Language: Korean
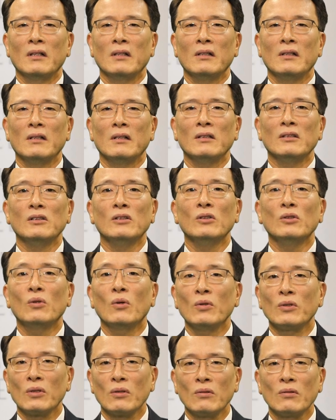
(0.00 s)
어,
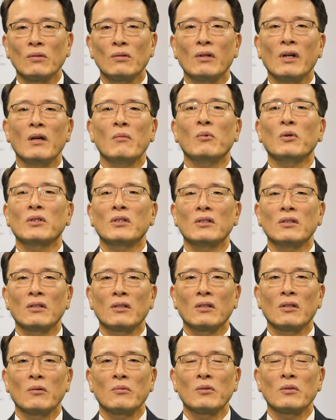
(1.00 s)
의도적으로 해보신
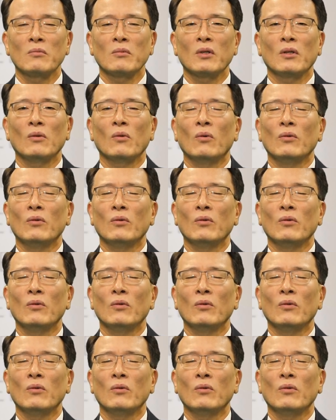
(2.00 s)
적이 없으면